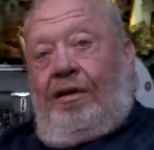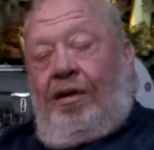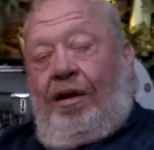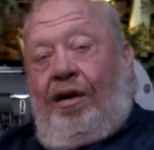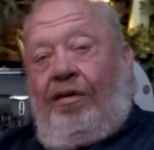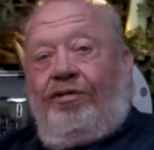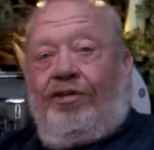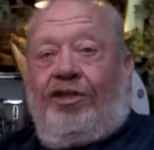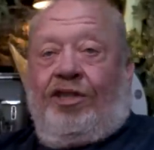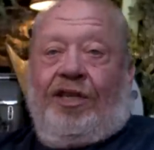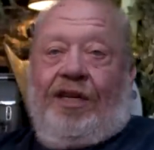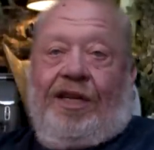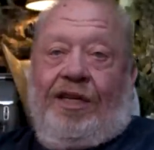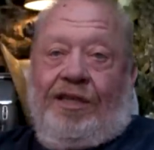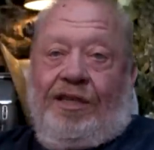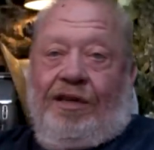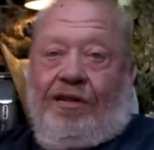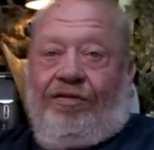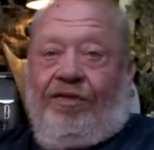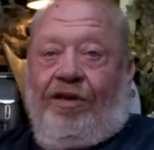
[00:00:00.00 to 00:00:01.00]
Auf den
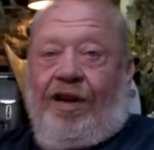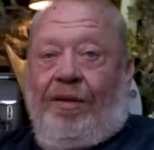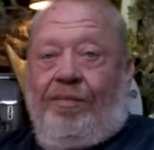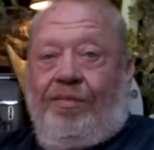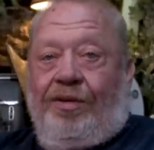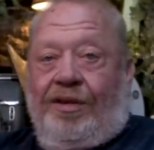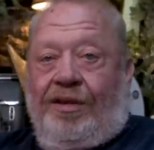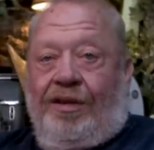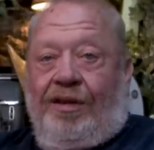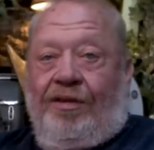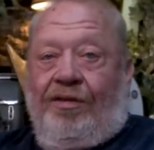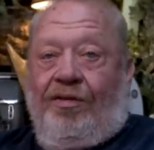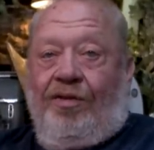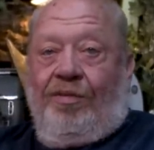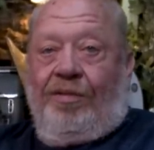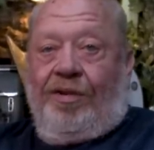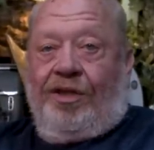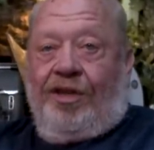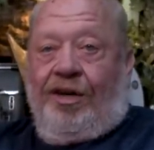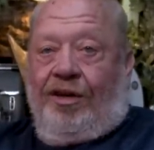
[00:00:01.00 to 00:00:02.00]
Stirn sieht vielleicht ein bisschen
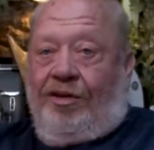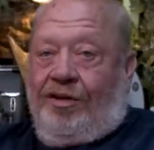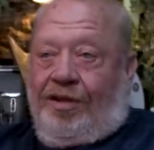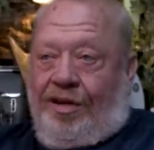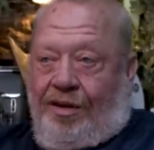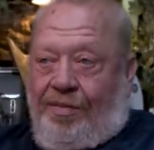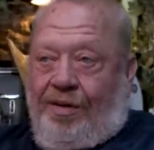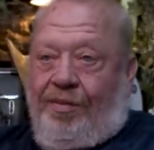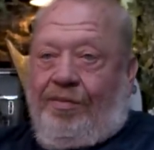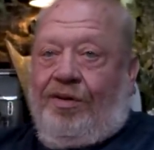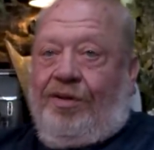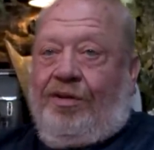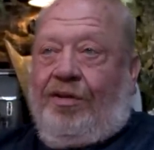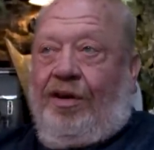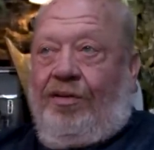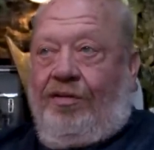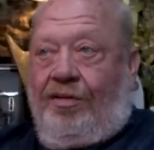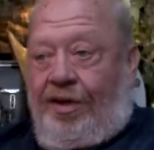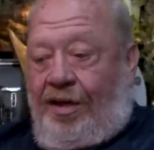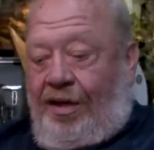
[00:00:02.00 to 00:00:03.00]
komisch aus, aber
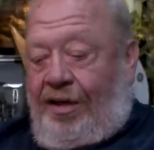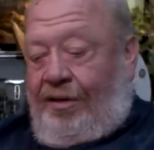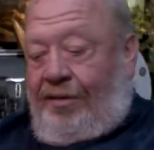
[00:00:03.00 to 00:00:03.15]
müsste auch gehen.